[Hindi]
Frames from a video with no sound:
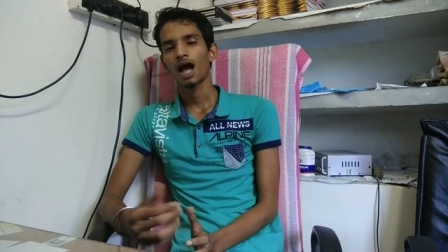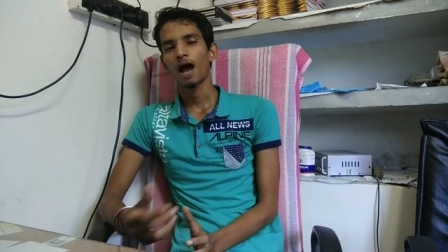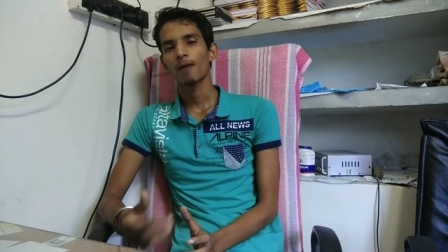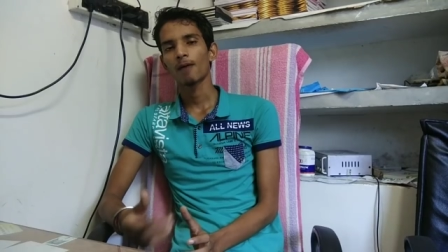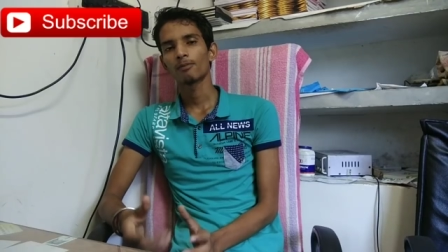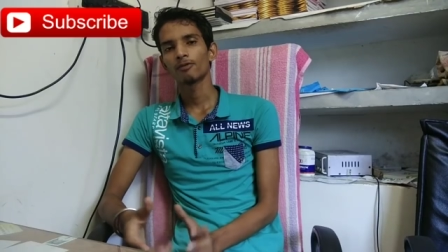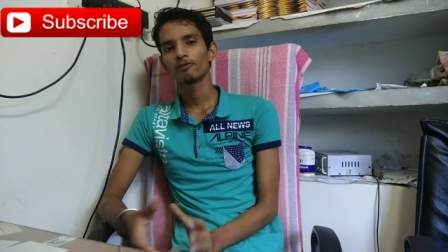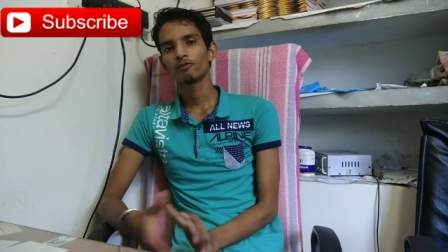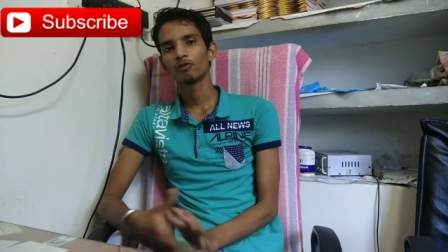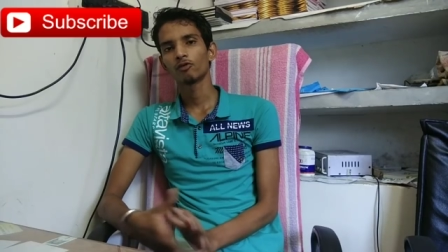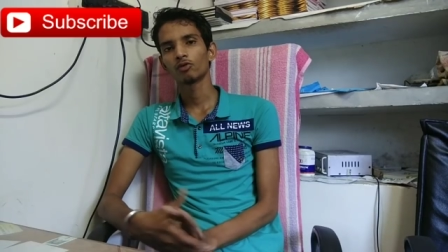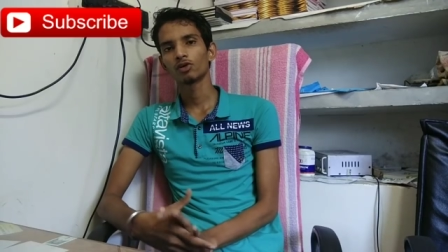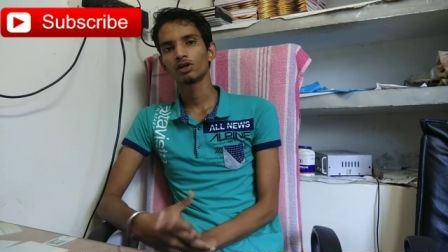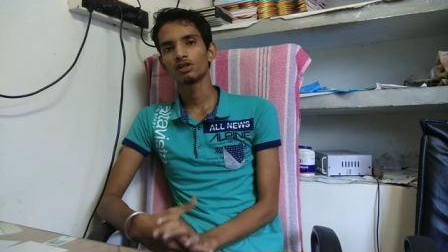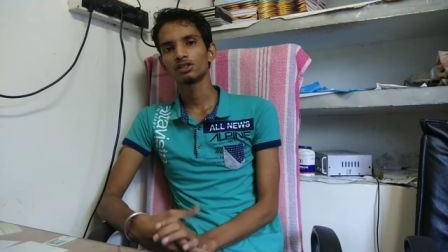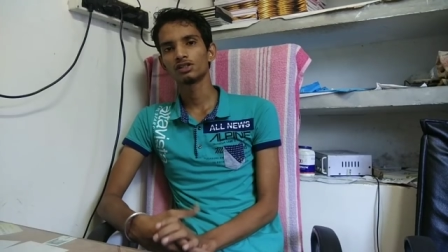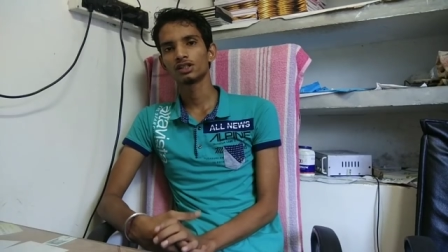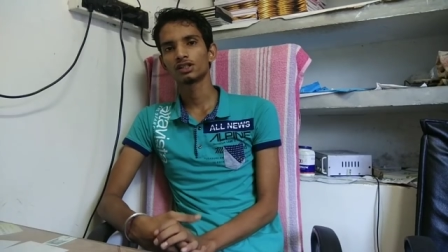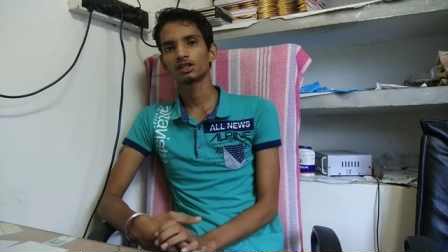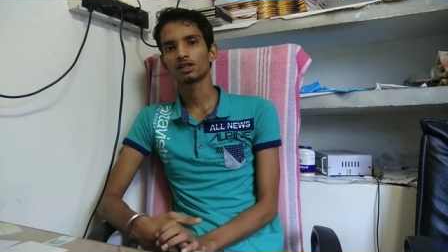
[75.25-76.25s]
अपने फोन को
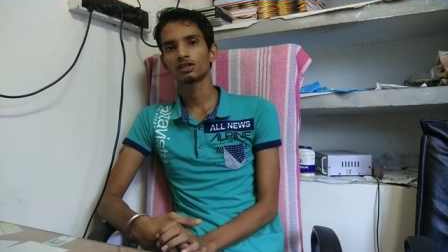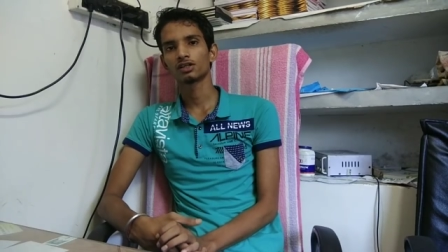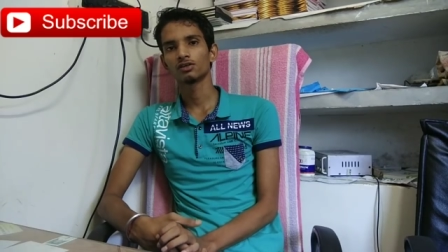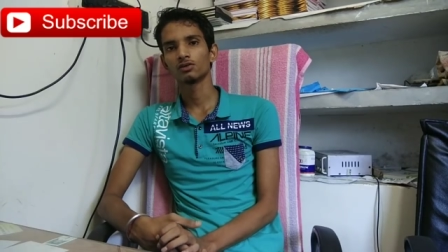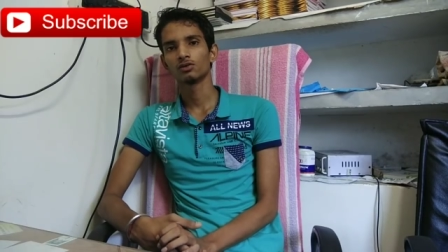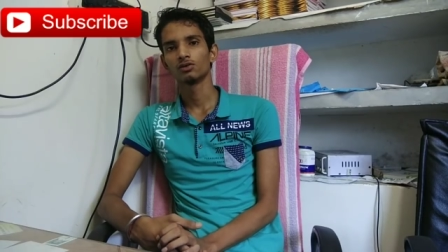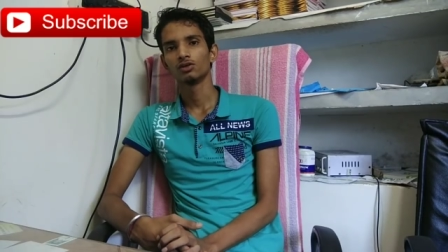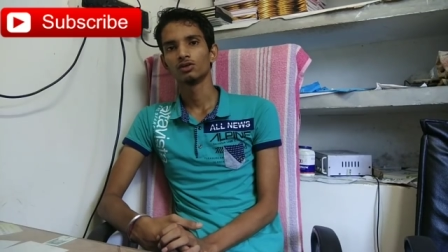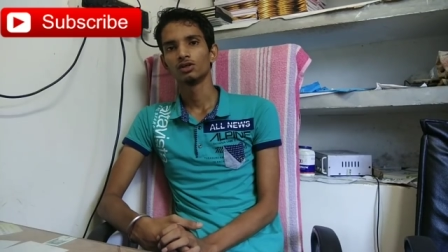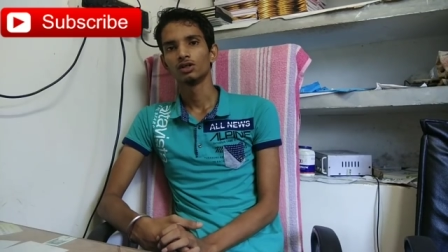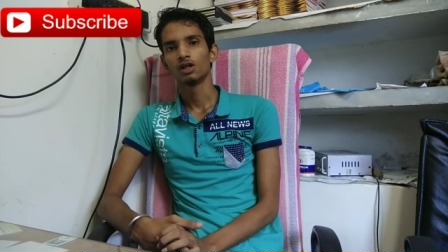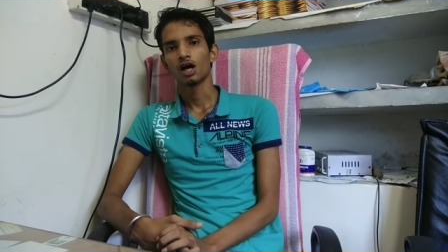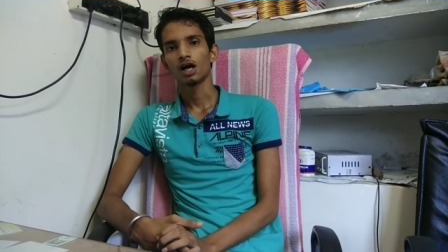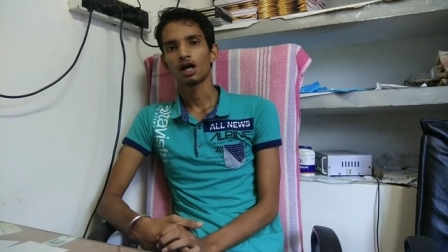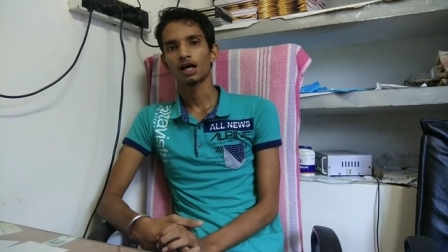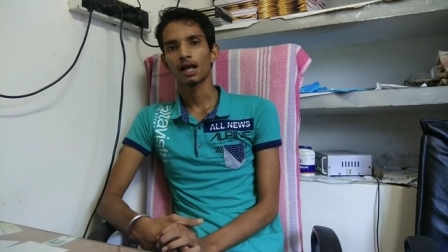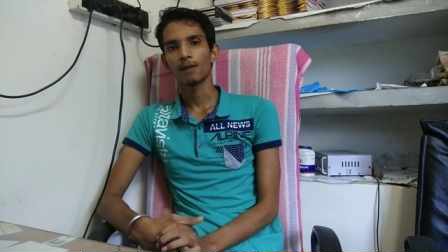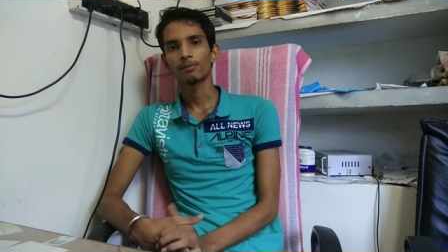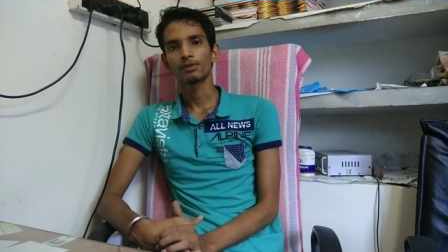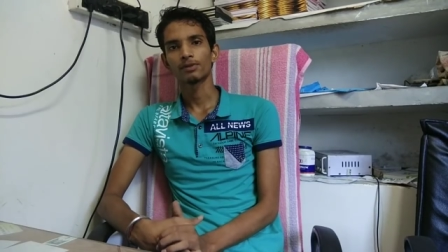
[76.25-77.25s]
रिसेट कर दो अगर आप